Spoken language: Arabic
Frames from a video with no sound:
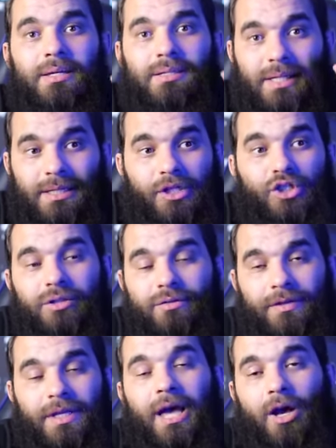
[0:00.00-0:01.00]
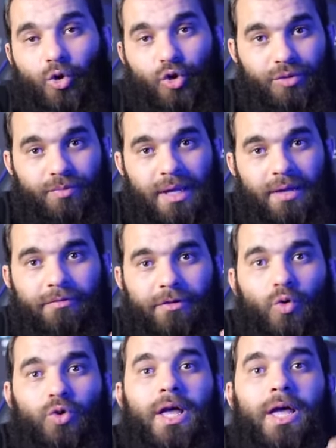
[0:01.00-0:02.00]
ستجد فيها عشبه
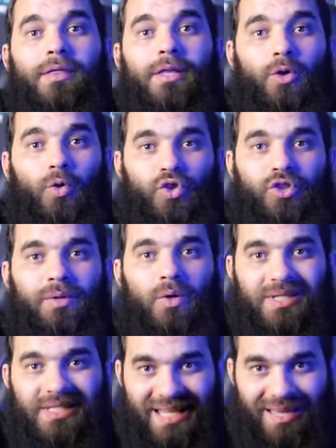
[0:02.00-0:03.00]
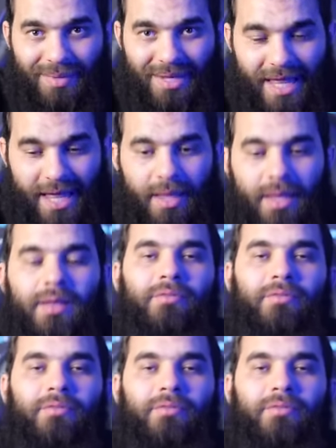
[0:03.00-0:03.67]
فخذ هذه العشبه واستعملها